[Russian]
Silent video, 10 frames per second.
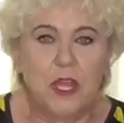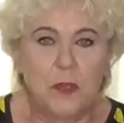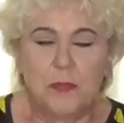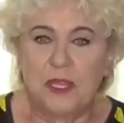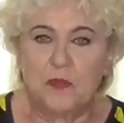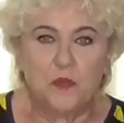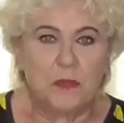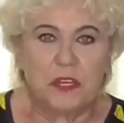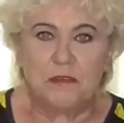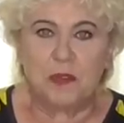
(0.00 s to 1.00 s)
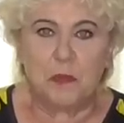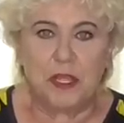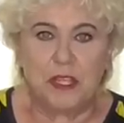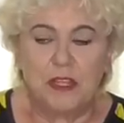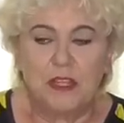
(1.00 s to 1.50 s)
И поэтому первые
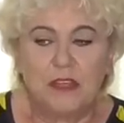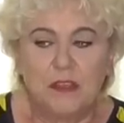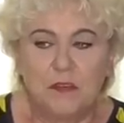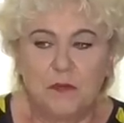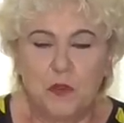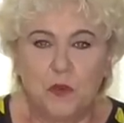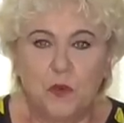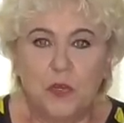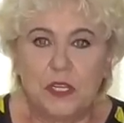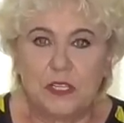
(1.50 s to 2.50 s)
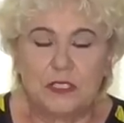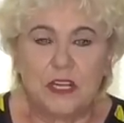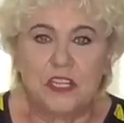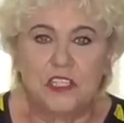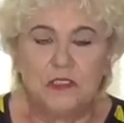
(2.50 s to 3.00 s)
мои видеоролики
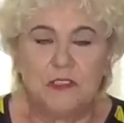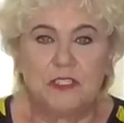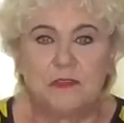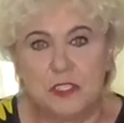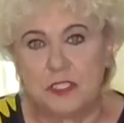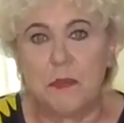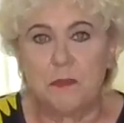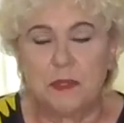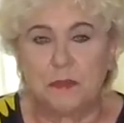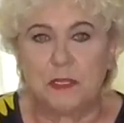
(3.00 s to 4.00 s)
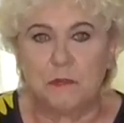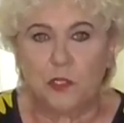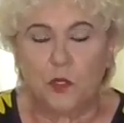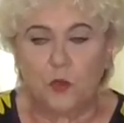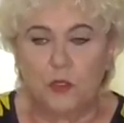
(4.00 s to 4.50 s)
заканчивались внезапно, потому
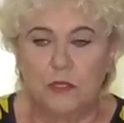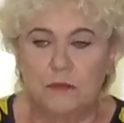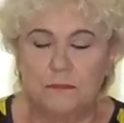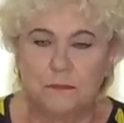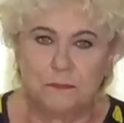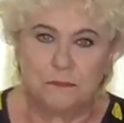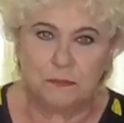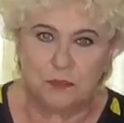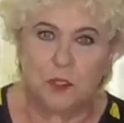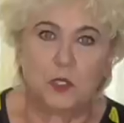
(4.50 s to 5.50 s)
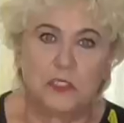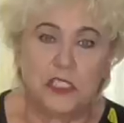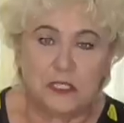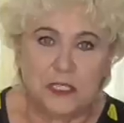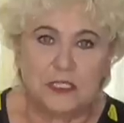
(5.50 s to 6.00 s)
что он
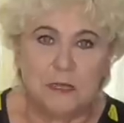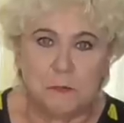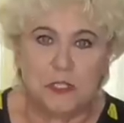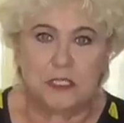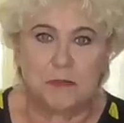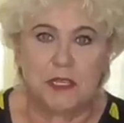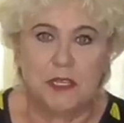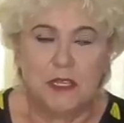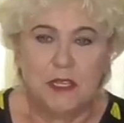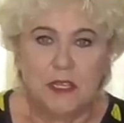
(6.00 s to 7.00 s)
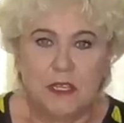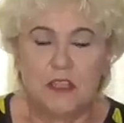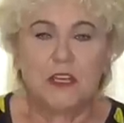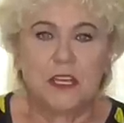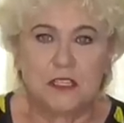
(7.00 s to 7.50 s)
выключался сам по себе
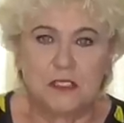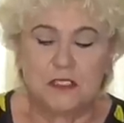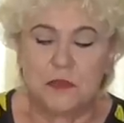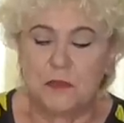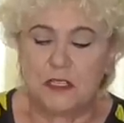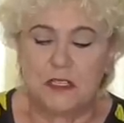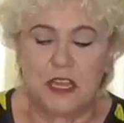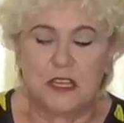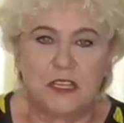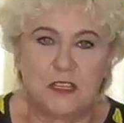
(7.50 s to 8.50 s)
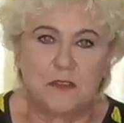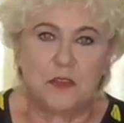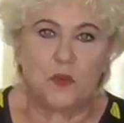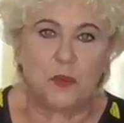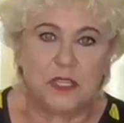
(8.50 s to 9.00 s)
и не хотел снимать ни о каких
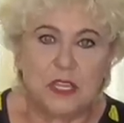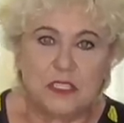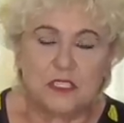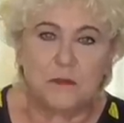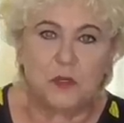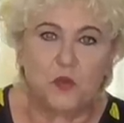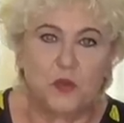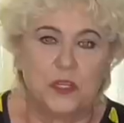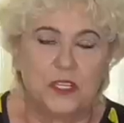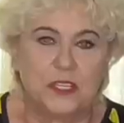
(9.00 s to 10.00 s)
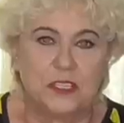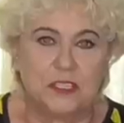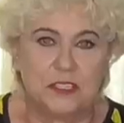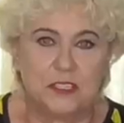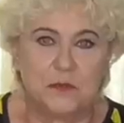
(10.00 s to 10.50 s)
видео 15-минутных или
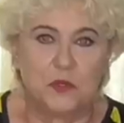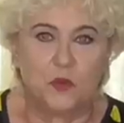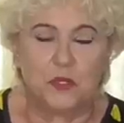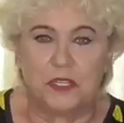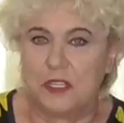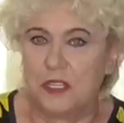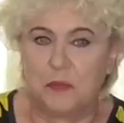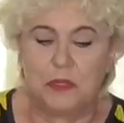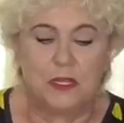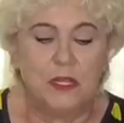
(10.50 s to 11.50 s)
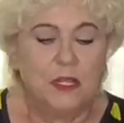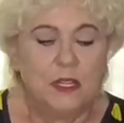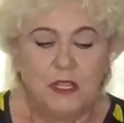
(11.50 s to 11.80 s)
30-минутных не было